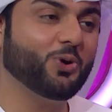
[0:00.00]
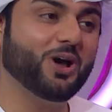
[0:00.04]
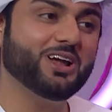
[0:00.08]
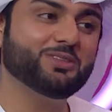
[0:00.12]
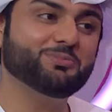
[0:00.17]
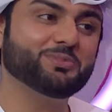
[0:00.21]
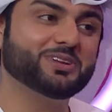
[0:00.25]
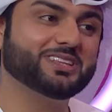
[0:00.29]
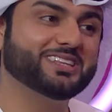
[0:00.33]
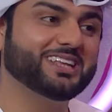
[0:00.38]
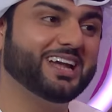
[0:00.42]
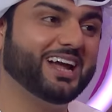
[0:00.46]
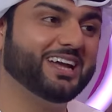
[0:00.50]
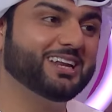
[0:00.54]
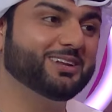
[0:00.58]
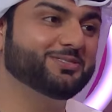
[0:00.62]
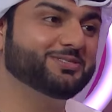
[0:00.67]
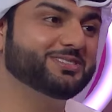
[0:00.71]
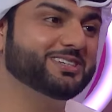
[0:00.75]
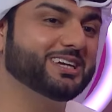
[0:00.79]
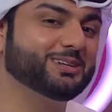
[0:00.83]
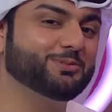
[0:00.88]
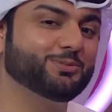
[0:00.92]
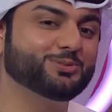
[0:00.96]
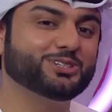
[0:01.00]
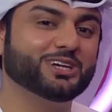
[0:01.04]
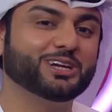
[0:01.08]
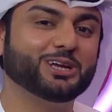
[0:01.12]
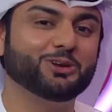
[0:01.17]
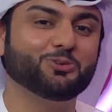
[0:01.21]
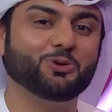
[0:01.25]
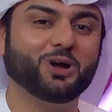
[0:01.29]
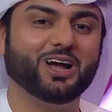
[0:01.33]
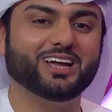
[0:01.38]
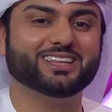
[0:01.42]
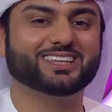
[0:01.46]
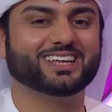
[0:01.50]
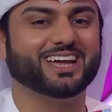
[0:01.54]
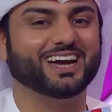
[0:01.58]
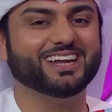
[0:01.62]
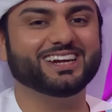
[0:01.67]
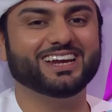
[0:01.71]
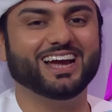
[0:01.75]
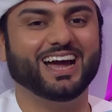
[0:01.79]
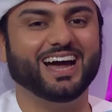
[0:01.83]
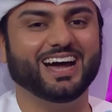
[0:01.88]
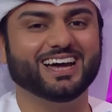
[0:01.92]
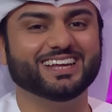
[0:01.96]
كنت وايد مرتاح نفسيا مو بشكل واحد
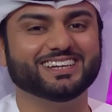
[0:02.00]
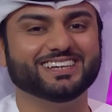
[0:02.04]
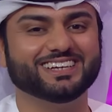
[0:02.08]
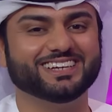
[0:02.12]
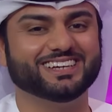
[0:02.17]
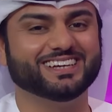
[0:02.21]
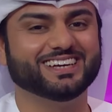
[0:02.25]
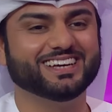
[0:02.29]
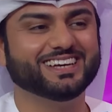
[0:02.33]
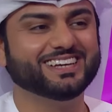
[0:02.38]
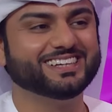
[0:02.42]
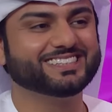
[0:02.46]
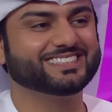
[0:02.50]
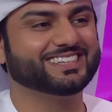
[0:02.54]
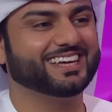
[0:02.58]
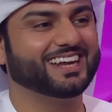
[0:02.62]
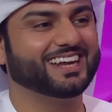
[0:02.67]
كان يعاني